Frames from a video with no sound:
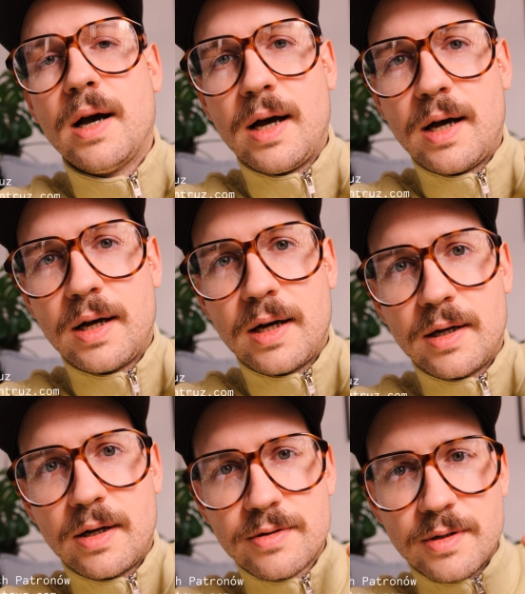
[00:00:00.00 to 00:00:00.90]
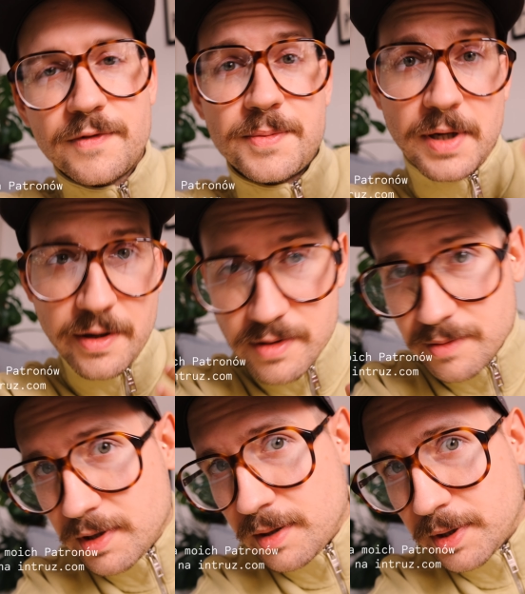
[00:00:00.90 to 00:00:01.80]
A osoby
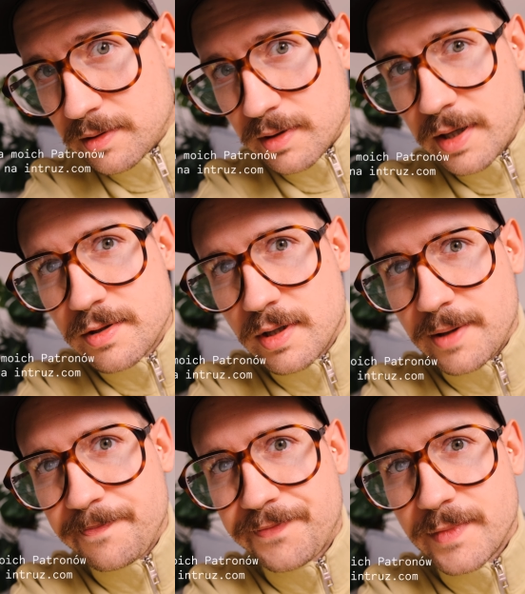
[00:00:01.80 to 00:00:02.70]
wspierające mnie na Patronajcie